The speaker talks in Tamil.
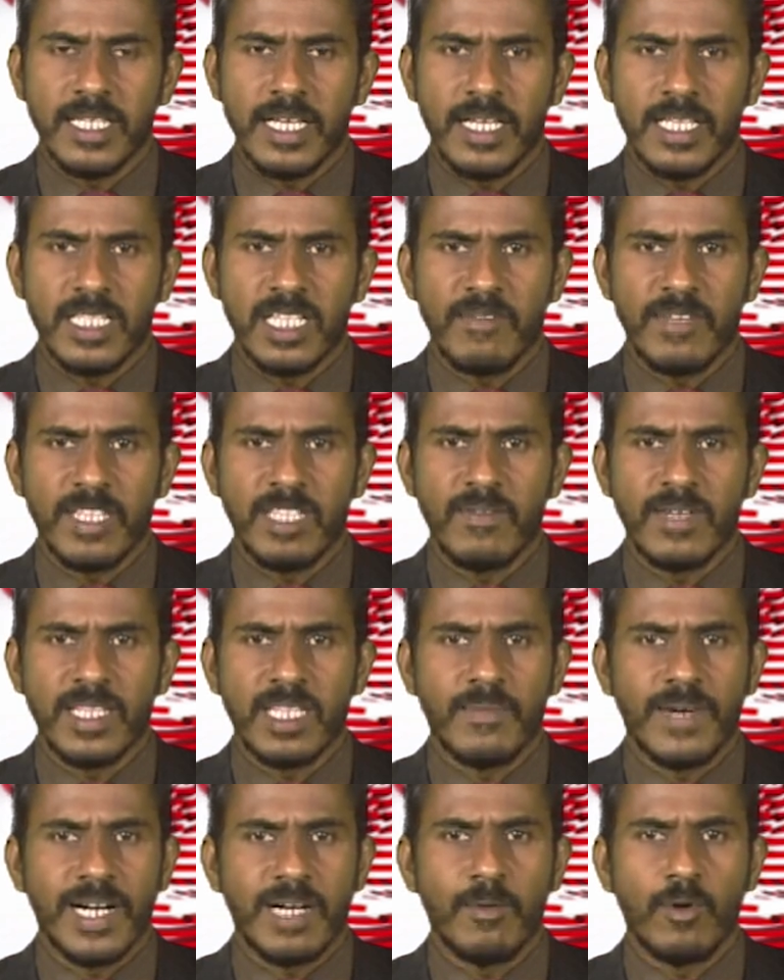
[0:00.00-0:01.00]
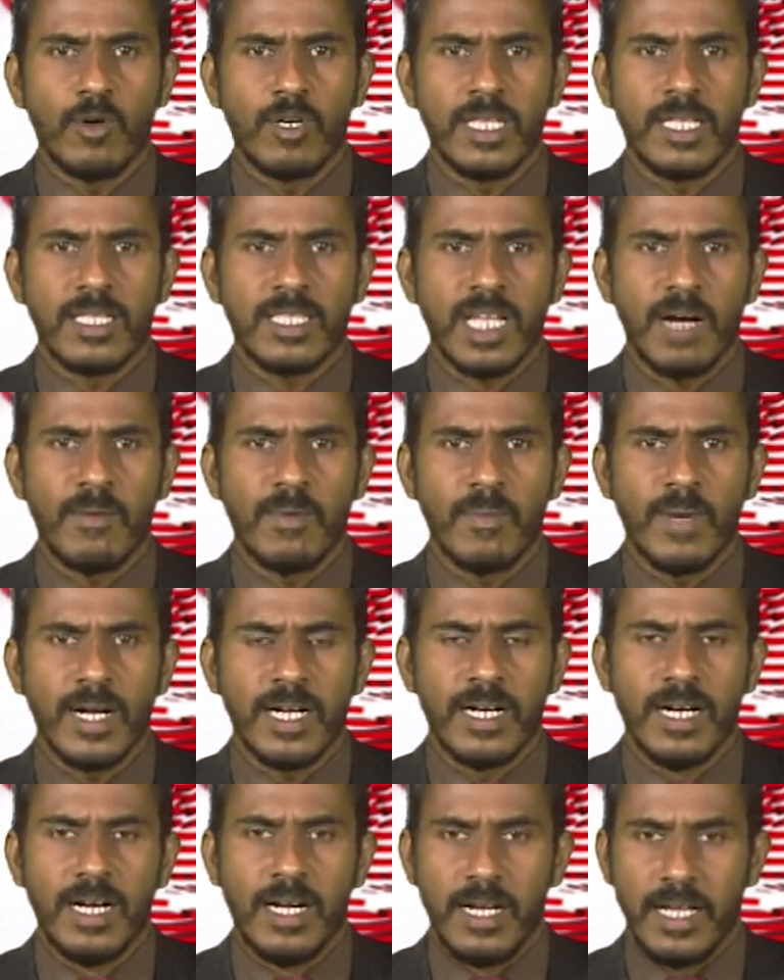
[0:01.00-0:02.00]
சிக்கி தவித்து வந்த வடபகுதி தமிழ்
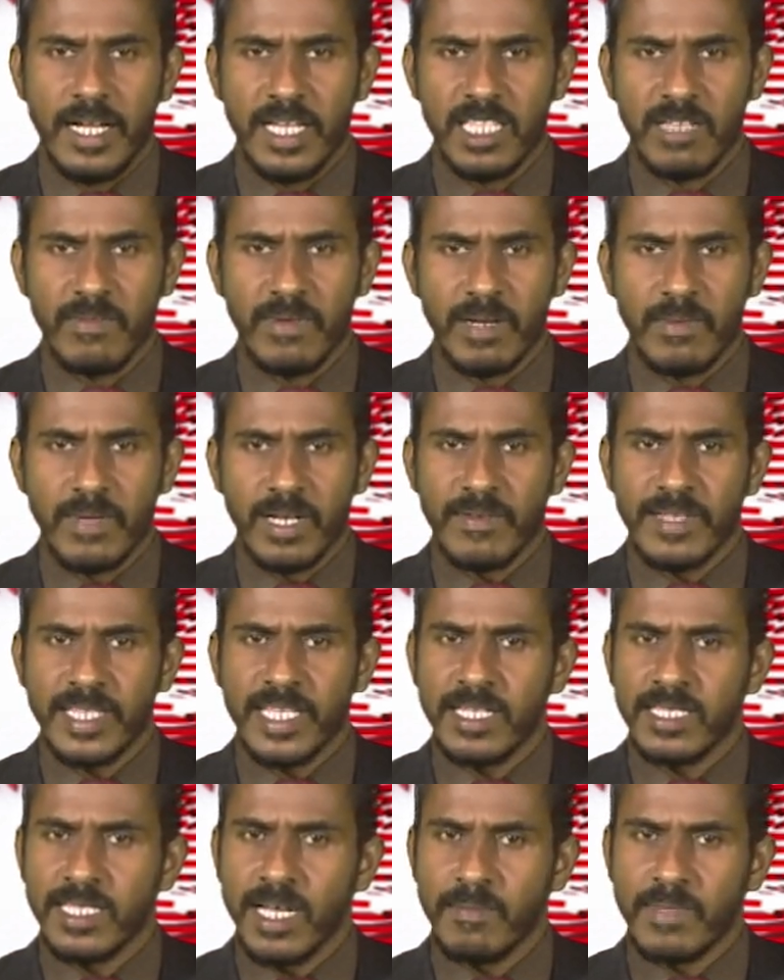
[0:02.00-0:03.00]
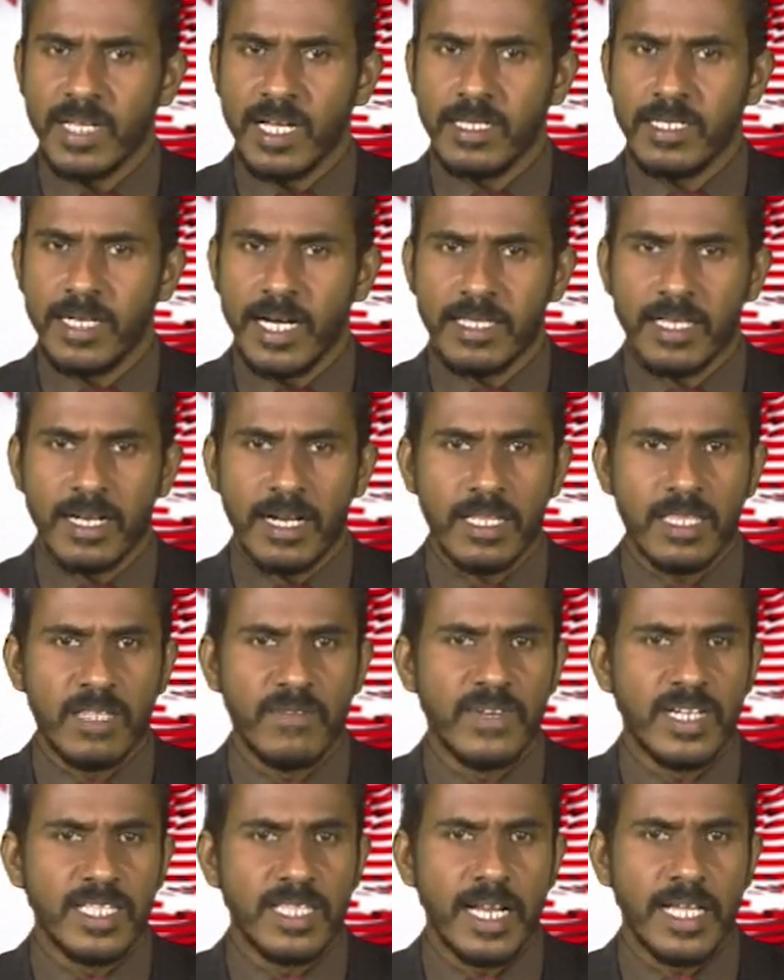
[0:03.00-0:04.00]
மக்கள் எதிர்வரும் இருபத்தி ஐந்தாம் தேதி அதிலிருந்து
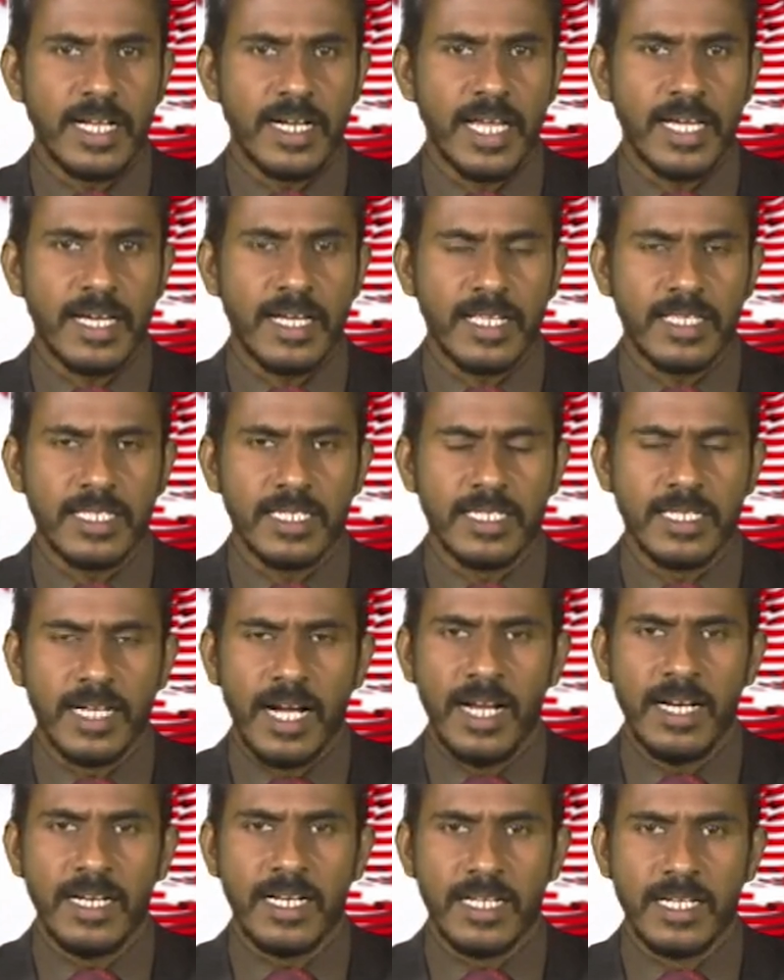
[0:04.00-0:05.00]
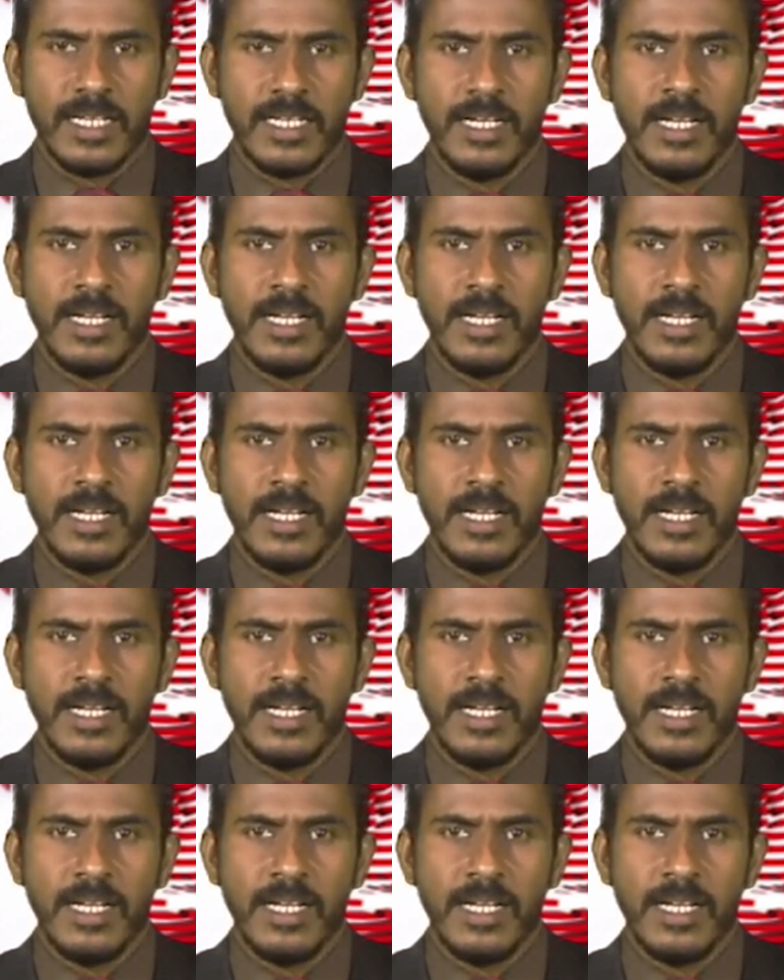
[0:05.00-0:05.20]
விடுதலை கிடைக்கிறது என்று